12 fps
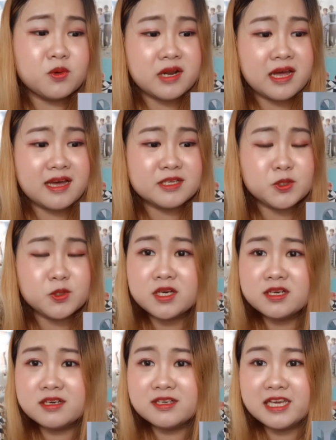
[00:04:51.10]
ดูนะชุด
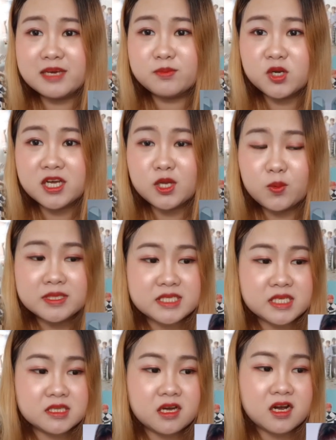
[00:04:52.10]
คนอื่นดีหมดเลย ยกเว้
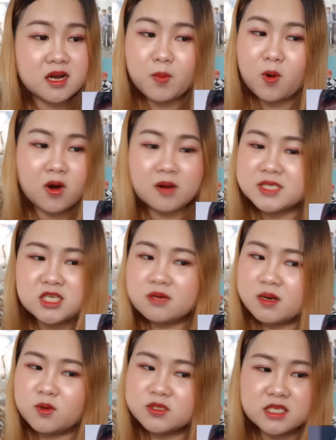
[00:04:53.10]
นเซนเตอร์กระโปรงไม่ช
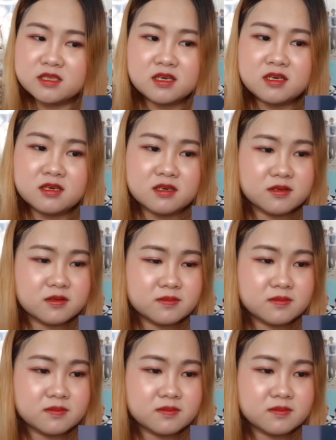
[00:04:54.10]
อบกระโปรงเซนเตอร์